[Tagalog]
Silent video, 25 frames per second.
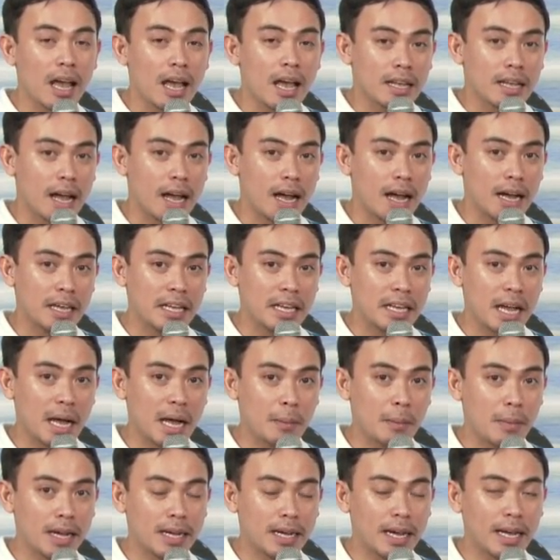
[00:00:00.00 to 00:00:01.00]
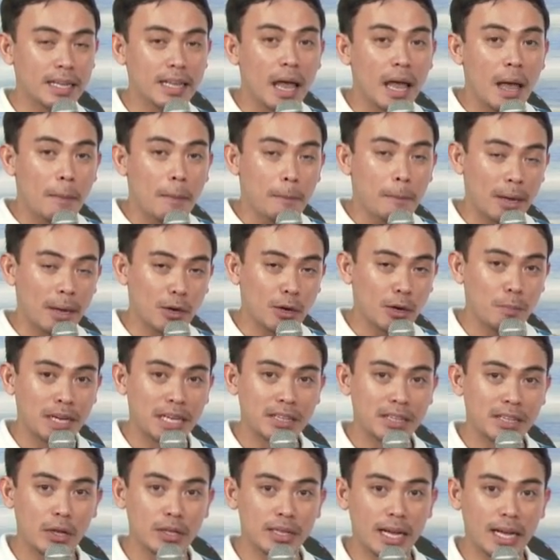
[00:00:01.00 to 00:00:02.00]
hanging habagat, meron pa
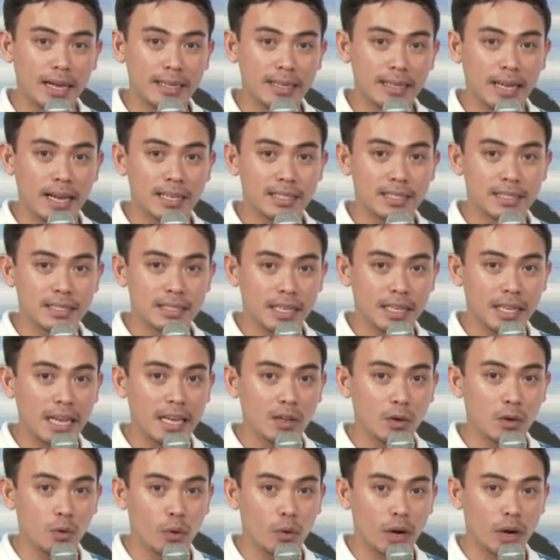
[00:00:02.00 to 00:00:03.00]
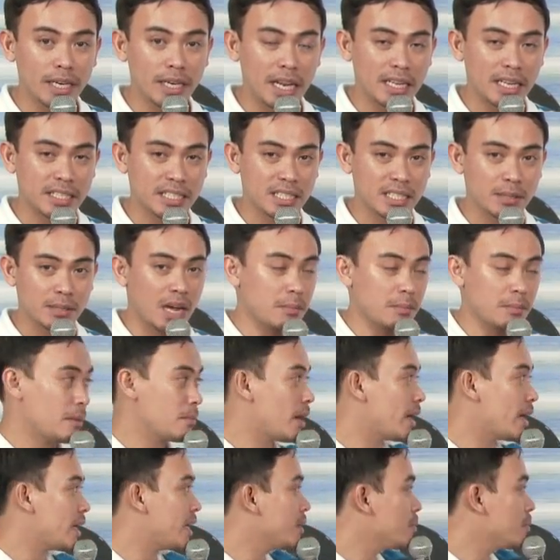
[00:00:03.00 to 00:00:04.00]
rin tayong nakataas na gale warning sa mga
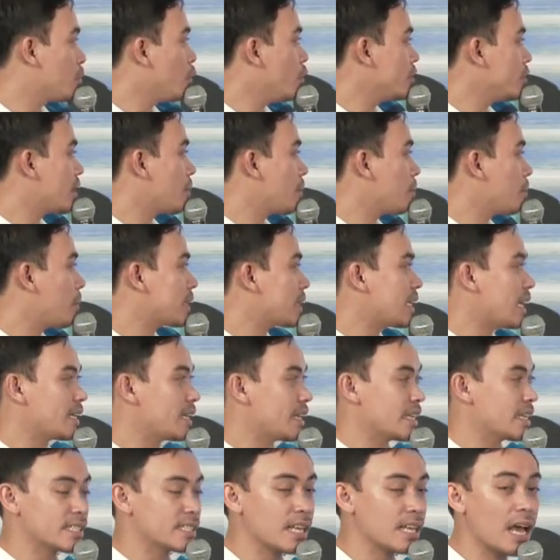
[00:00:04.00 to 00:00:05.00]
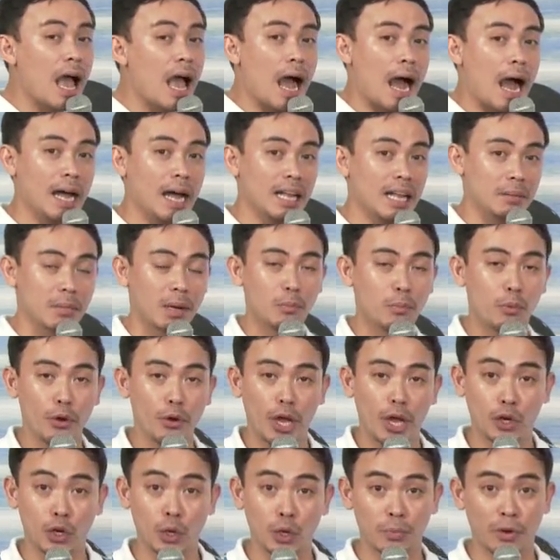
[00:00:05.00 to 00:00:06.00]
baybayin po ng Batanes at
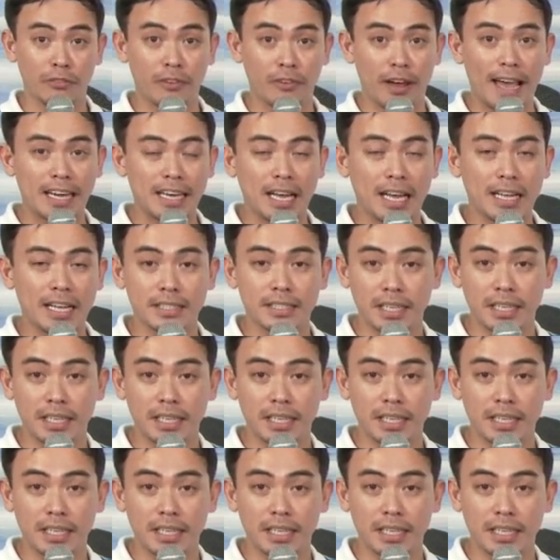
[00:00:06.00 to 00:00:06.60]
Babuyan Group of Islands.